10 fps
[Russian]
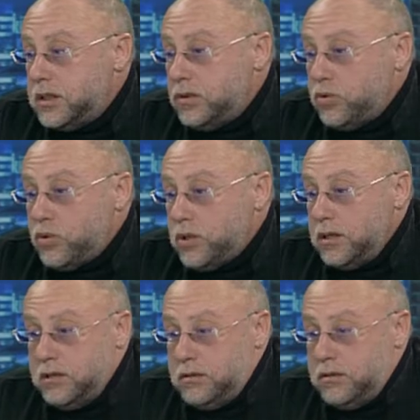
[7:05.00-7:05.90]
и
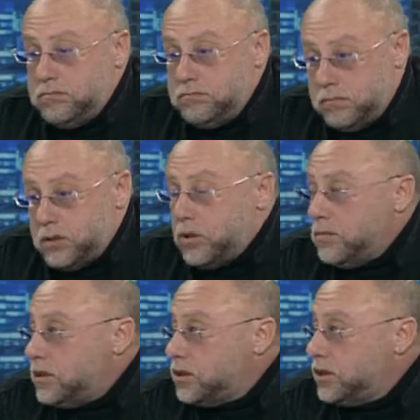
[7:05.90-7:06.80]
уроки
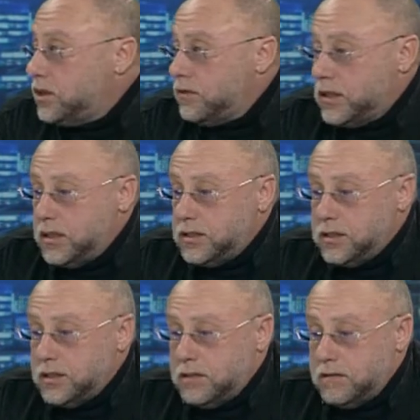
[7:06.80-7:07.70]
которые мы должны извлекать
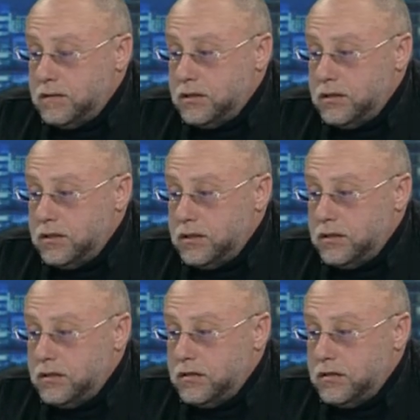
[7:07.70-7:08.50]
из этого. Ну, с другой